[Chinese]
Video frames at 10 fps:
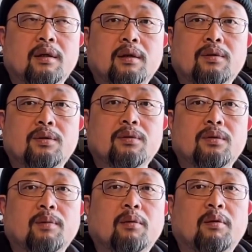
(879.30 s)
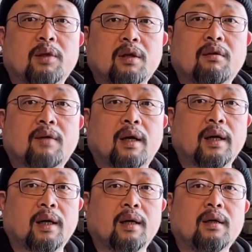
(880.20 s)
呃，去去某某地方玩去
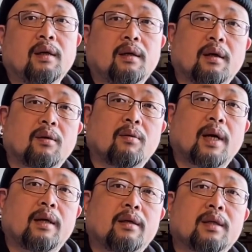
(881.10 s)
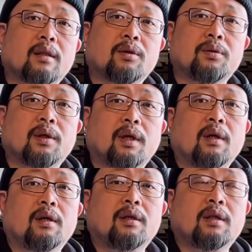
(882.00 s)
了，然后哗拎着箱子去了，
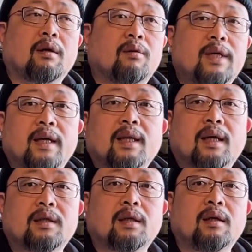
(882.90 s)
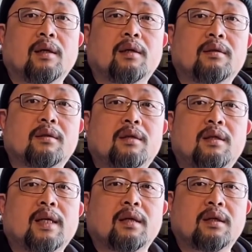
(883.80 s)
一到楼下一打车，司机
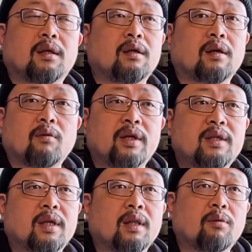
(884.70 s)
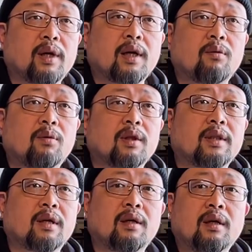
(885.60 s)
下车要给我拎箱子，我一看，我操，
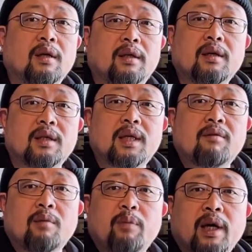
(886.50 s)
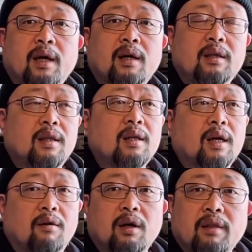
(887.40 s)
大哥您可千万别，您
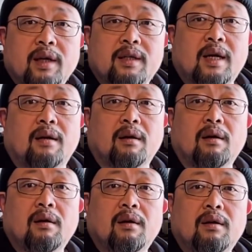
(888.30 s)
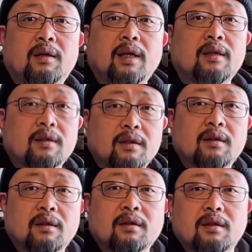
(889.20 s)
老腰再闪着，这
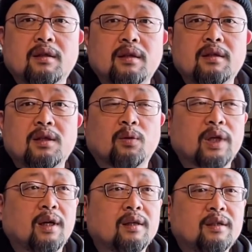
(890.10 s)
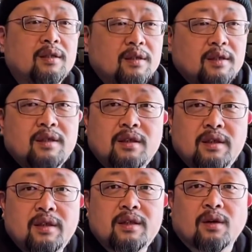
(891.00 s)
您您求您了，您您您您
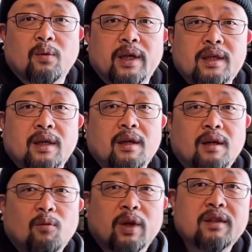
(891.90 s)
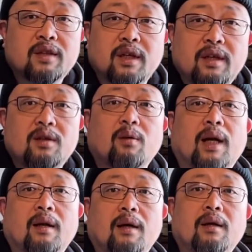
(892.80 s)
您请回去，我自己拎就完
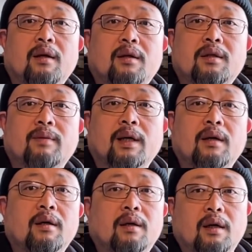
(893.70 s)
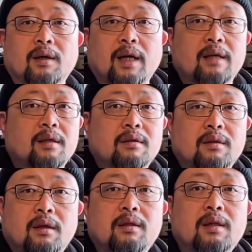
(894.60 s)
了，是吧？然后赶紧自
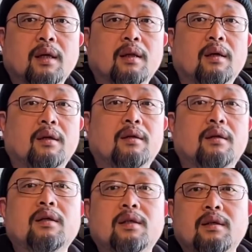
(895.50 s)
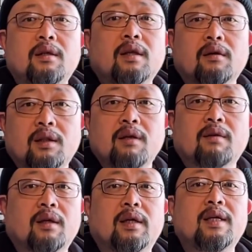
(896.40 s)
己拎箱子，这一到地
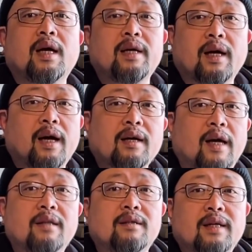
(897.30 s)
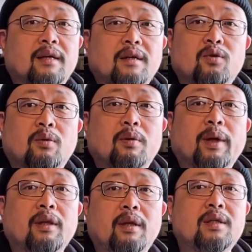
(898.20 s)
方，人家也还是赶紧下车准备
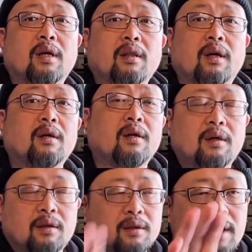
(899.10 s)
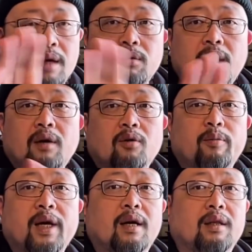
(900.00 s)
帮你拎箱子，打出天儿，我都
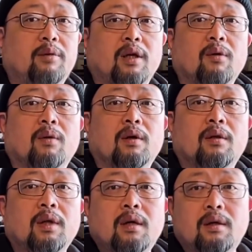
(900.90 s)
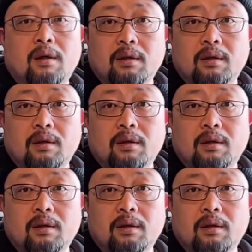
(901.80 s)
没敢让他们拎过，但是呢，